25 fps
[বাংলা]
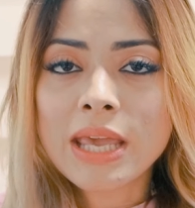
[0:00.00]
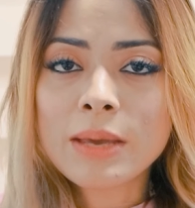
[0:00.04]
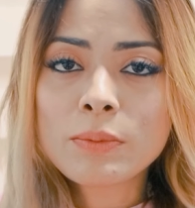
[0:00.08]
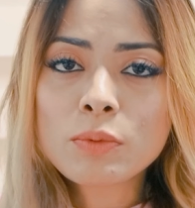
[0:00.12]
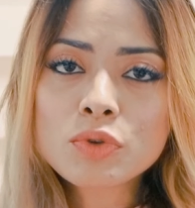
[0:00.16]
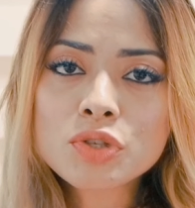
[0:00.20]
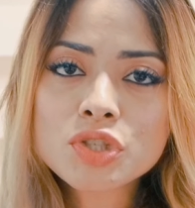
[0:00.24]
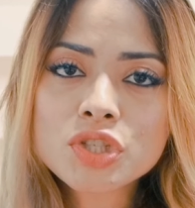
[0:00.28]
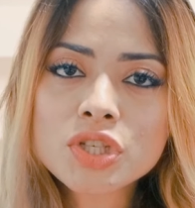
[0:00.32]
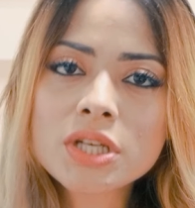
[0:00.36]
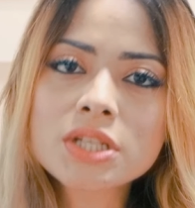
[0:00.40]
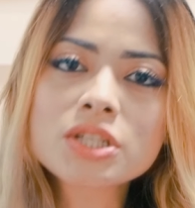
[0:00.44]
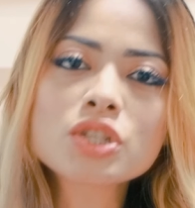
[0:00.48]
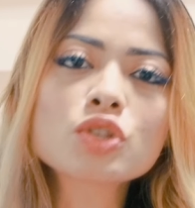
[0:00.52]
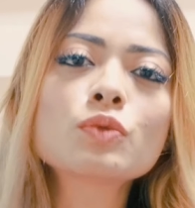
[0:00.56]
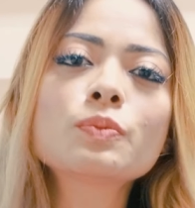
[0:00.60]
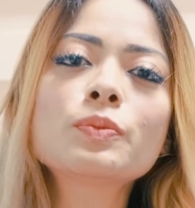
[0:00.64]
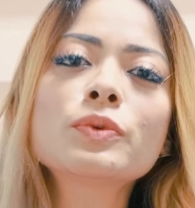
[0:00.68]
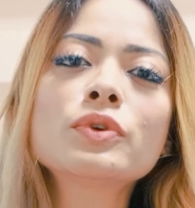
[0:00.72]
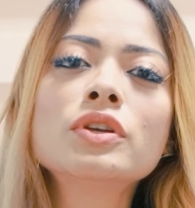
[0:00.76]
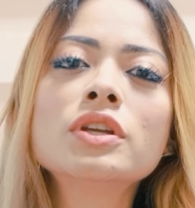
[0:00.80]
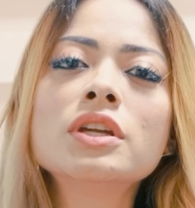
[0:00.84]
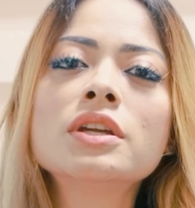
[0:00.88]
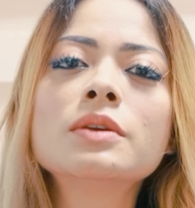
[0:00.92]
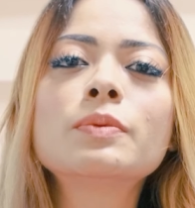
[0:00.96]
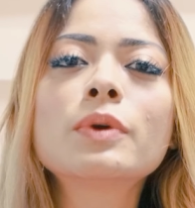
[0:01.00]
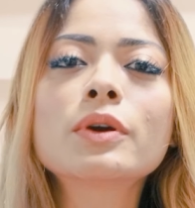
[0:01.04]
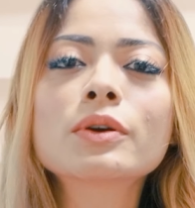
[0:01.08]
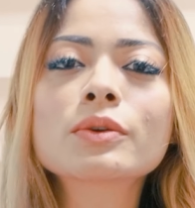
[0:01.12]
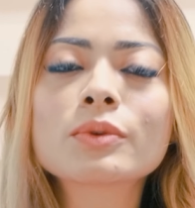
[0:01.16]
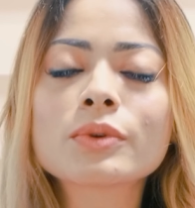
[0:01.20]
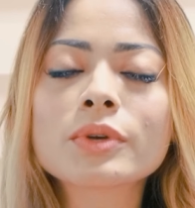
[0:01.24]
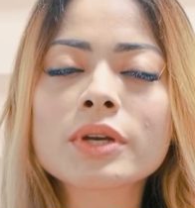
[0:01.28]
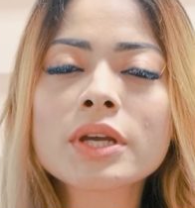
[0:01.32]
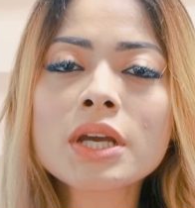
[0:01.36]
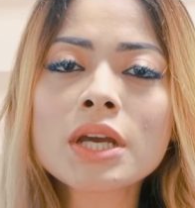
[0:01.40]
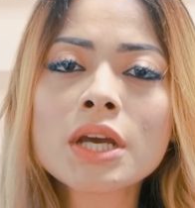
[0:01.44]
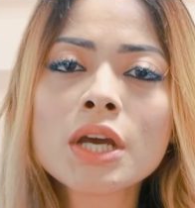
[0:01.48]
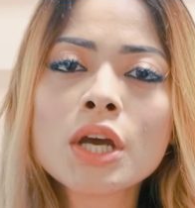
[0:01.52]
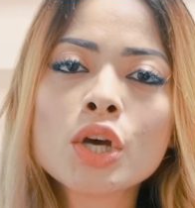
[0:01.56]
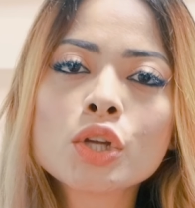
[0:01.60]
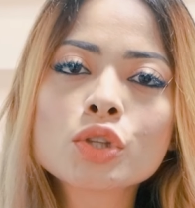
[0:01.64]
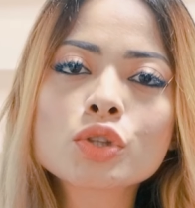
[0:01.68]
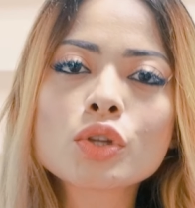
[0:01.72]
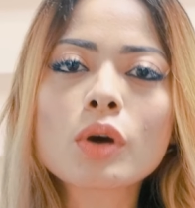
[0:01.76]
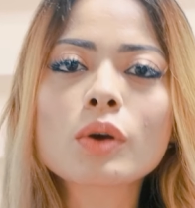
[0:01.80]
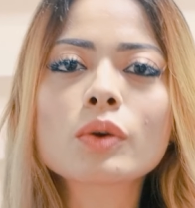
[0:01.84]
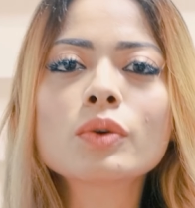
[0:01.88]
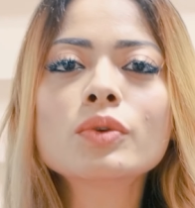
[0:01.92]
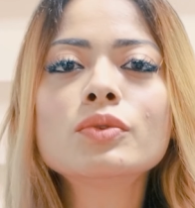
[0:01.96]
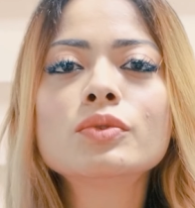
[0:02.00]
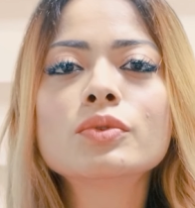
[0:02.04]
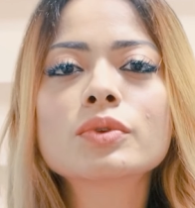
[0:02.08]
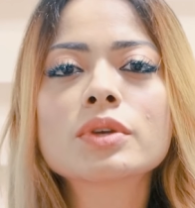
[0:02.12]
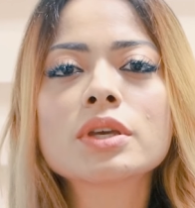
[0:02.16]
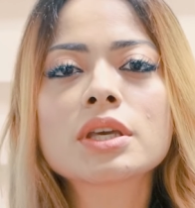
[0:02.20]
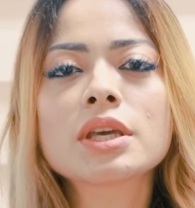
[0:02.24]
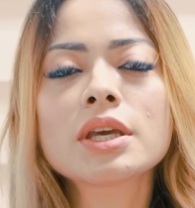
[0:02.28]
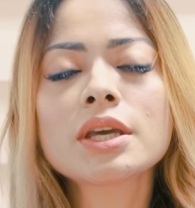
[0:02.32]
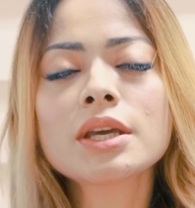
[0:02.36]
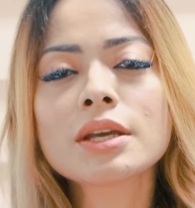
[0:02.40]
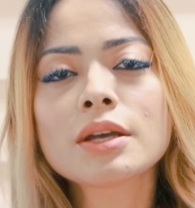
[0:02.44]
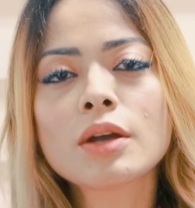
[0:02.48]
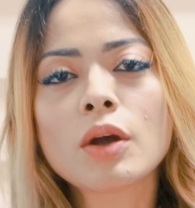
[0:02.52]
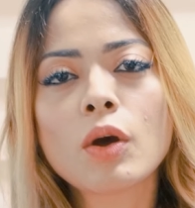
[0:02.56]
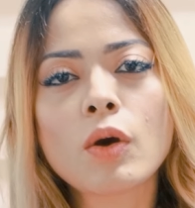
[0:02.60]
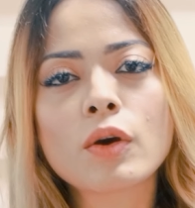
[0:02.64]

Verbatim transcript: এবং সেটার উপর নির্ভর করে তখন রুগীকে